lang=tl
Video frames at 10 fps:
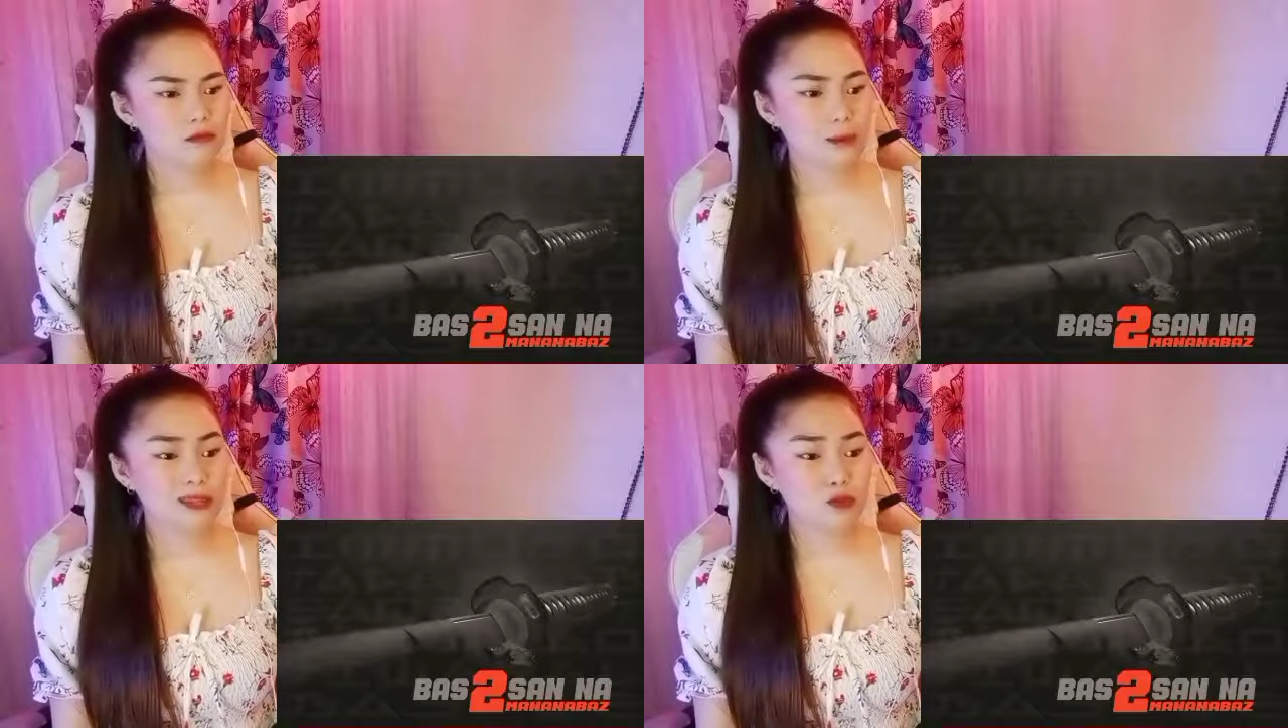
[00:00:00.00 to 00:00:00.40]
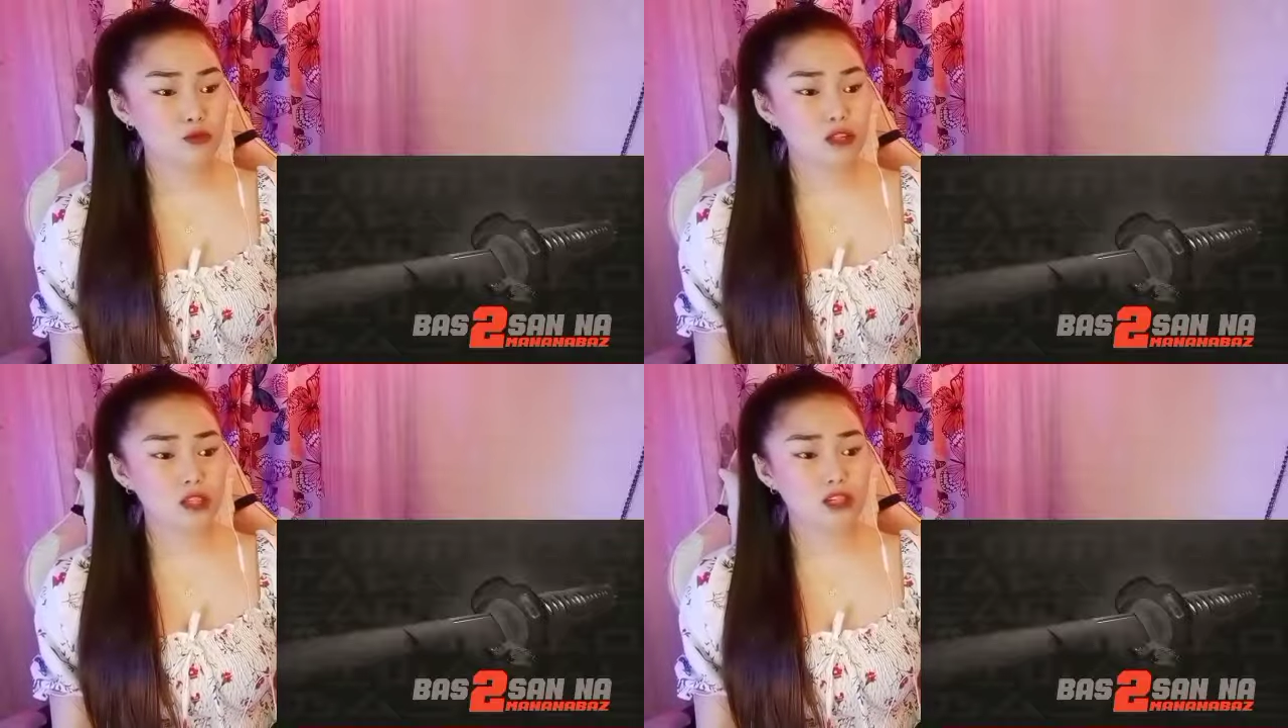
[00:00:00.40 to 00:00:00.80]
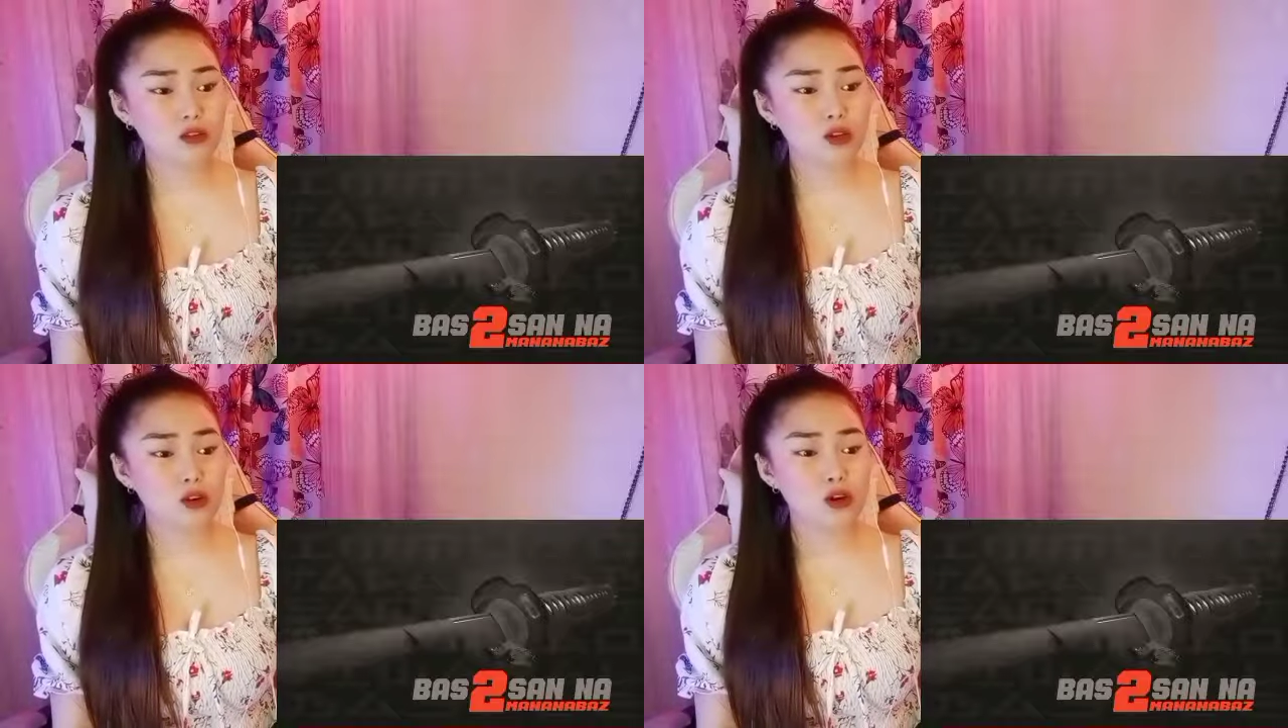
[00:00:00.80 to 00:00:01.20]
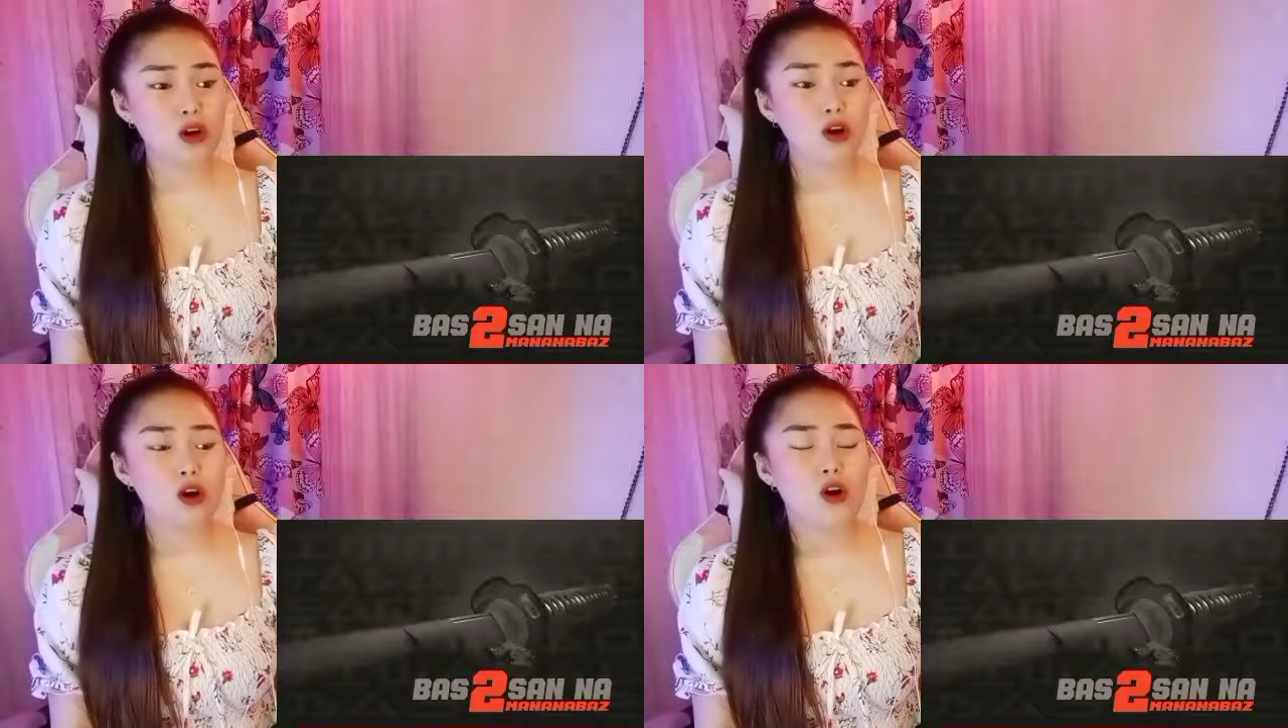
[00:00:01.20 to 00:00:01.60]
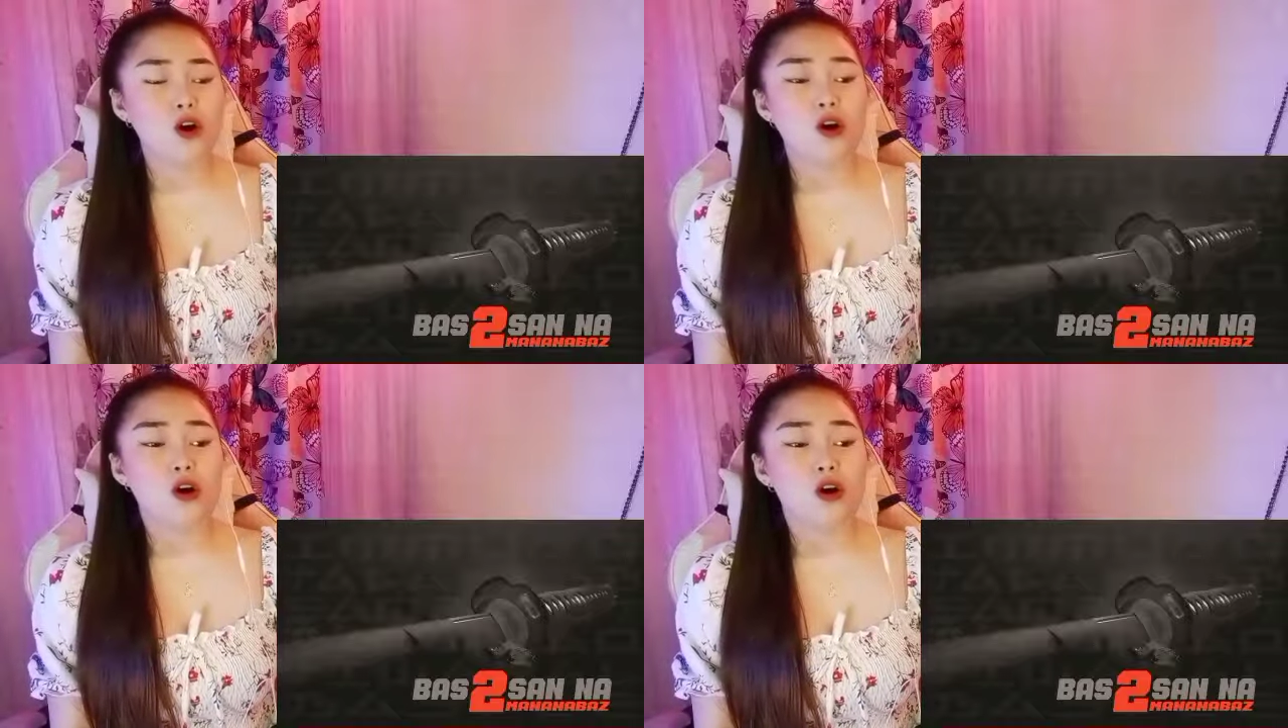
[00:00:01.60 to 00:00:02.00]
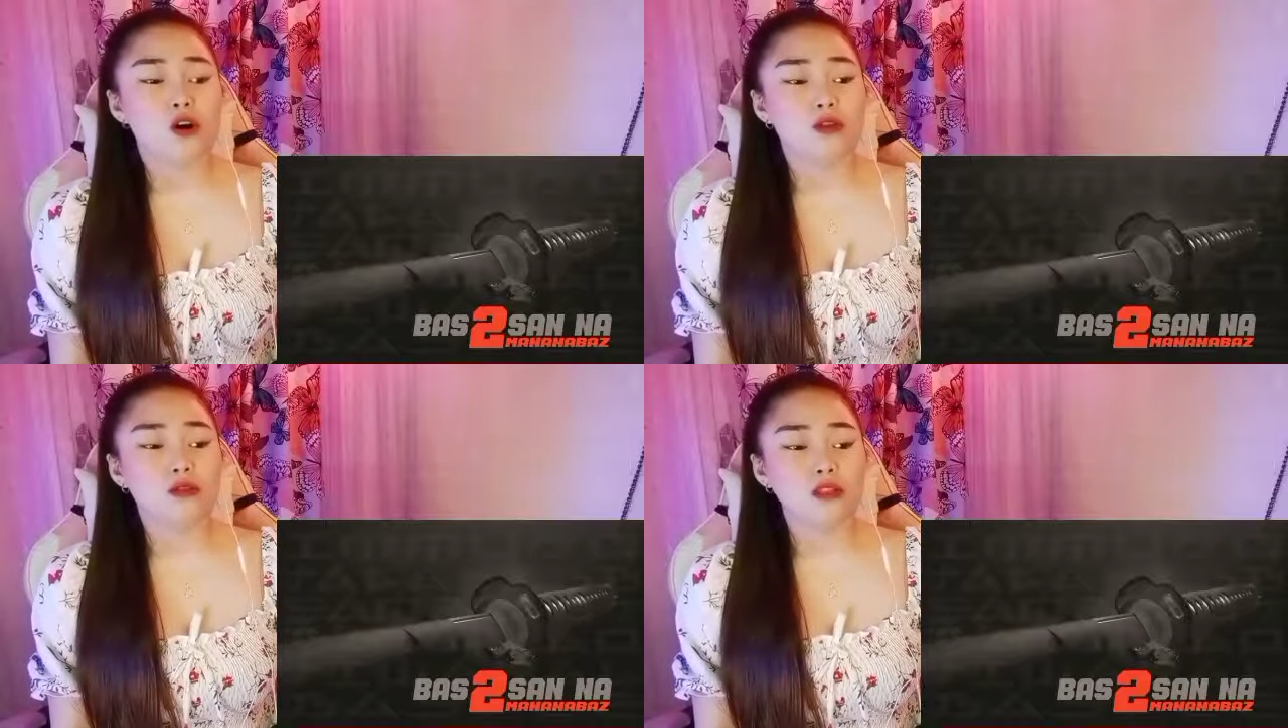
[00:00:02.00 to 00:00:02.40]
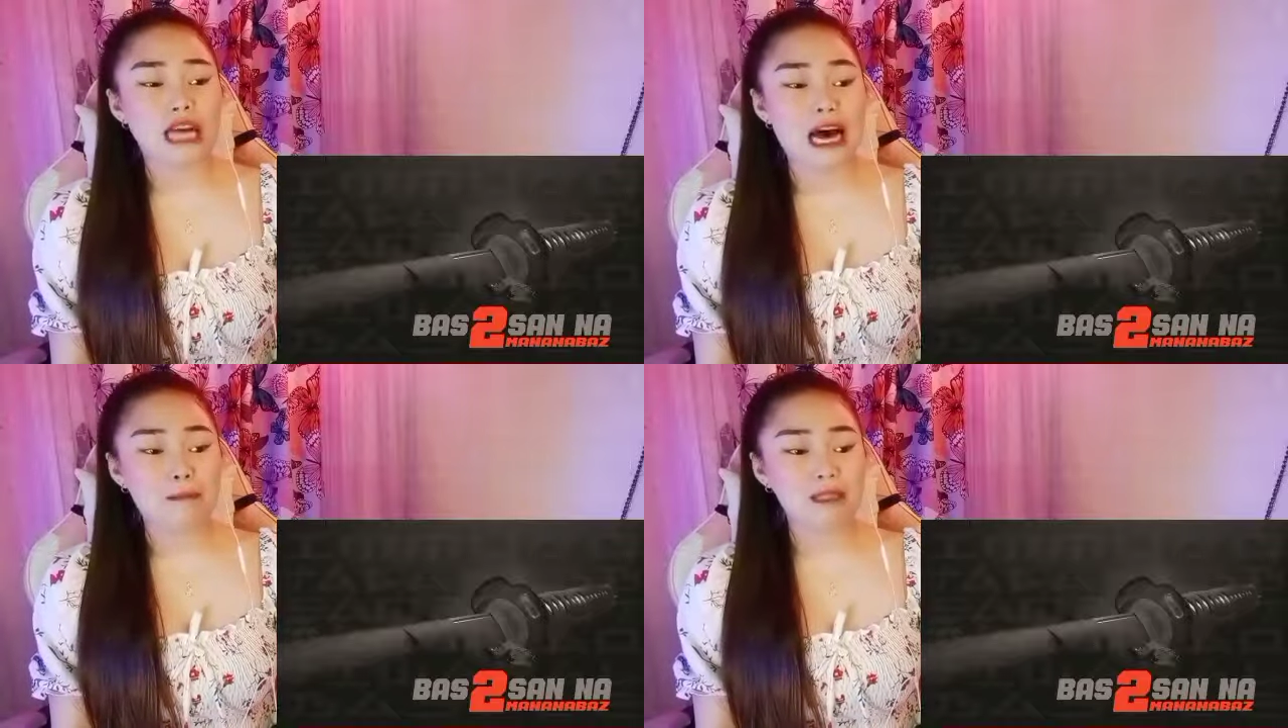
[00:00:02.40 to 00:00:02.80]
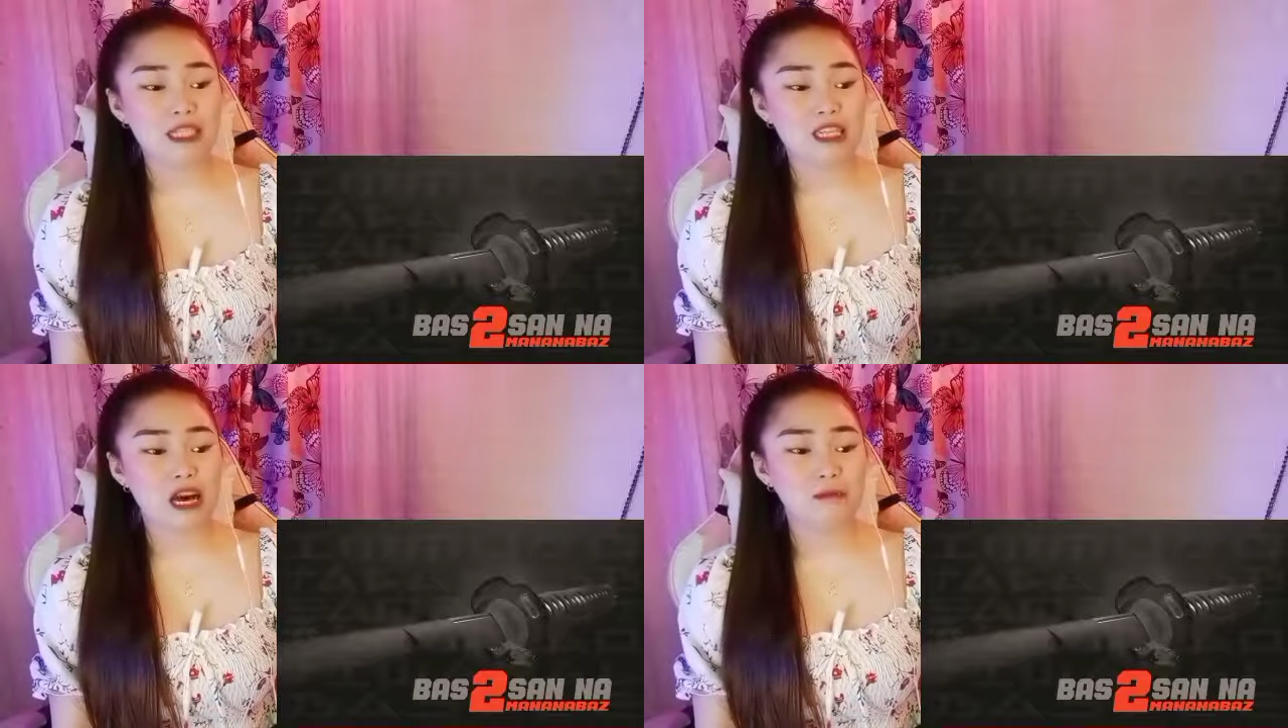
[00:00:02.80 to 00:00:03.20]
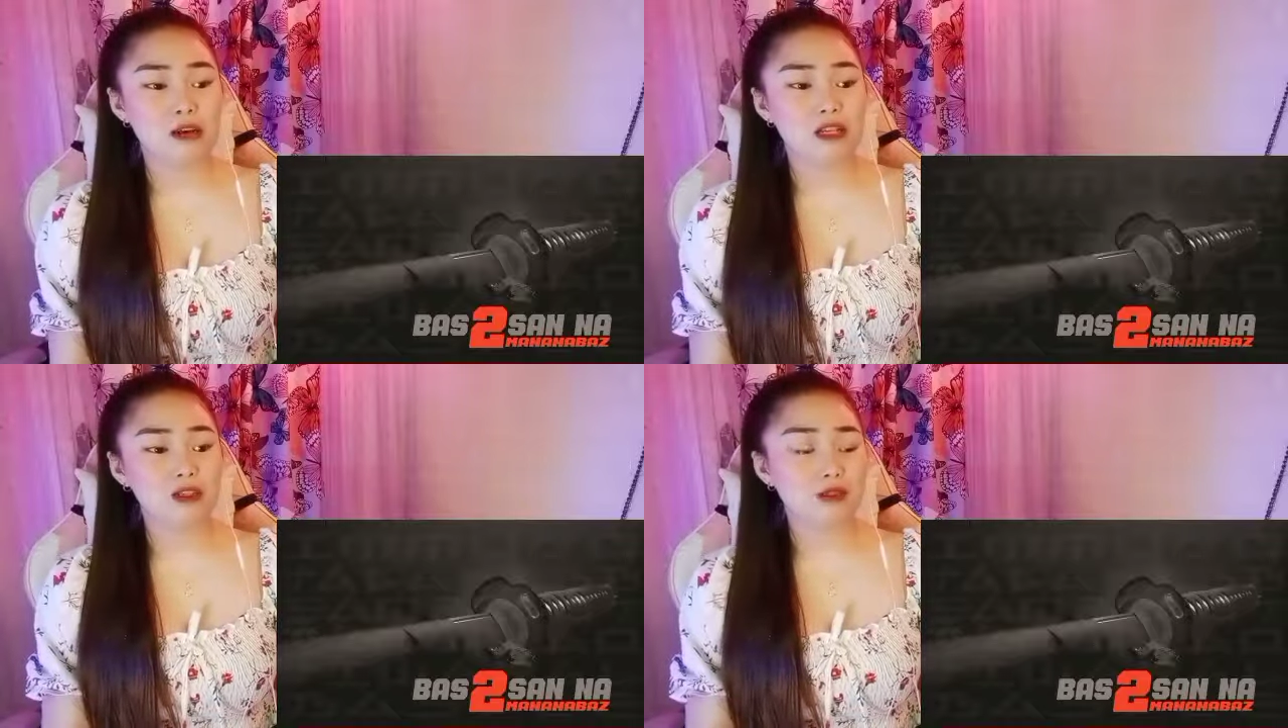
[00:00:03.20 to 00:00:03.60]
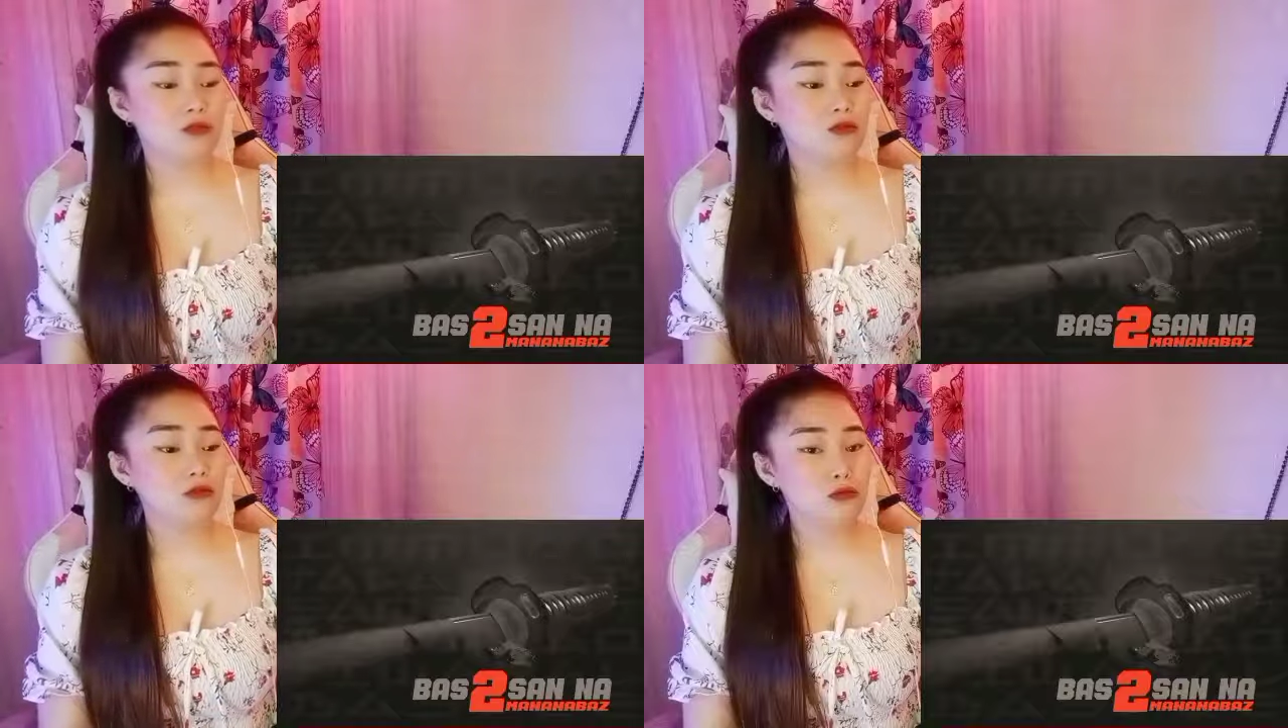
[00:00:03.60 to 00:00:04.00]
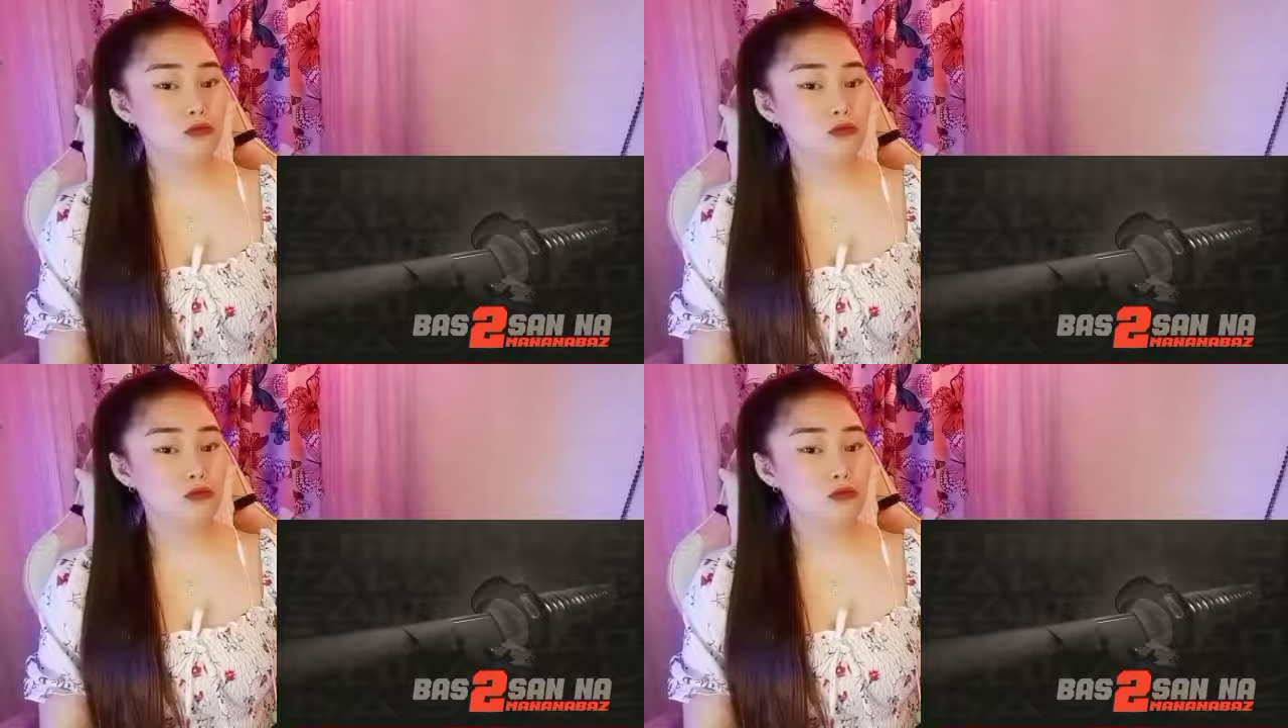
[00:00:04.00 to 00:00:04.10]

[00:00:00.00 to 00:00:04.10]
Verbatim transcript: Tapos kung saan na to na mananabas. Ooh.